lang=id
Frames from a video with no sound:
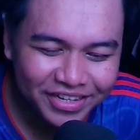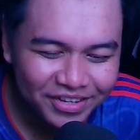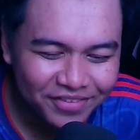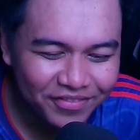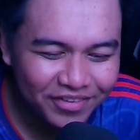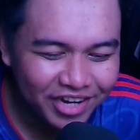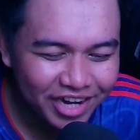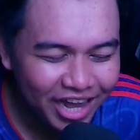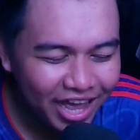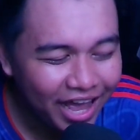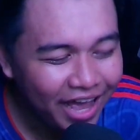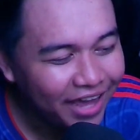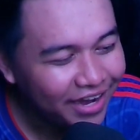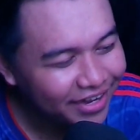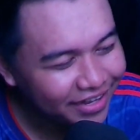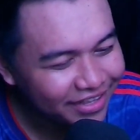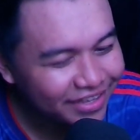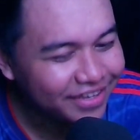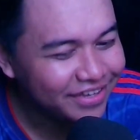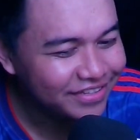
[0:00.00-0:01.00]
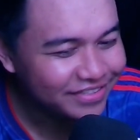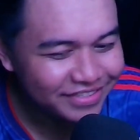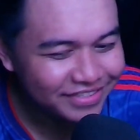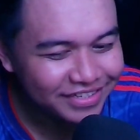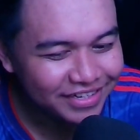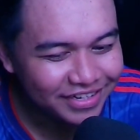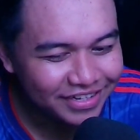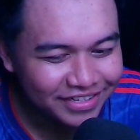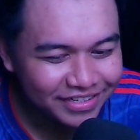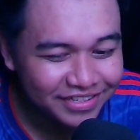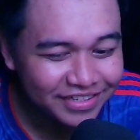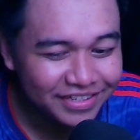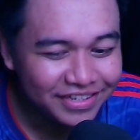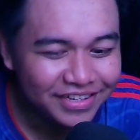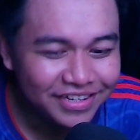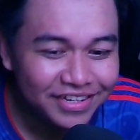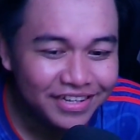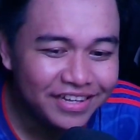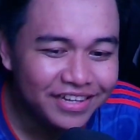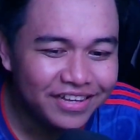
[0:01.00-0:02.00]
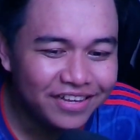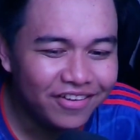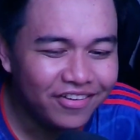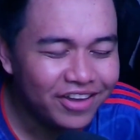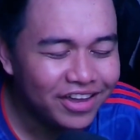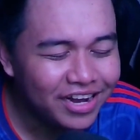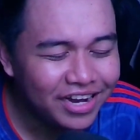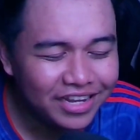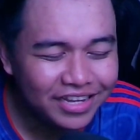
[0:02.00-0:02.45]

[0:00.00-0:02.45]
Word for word: Menarik guys ya. Oke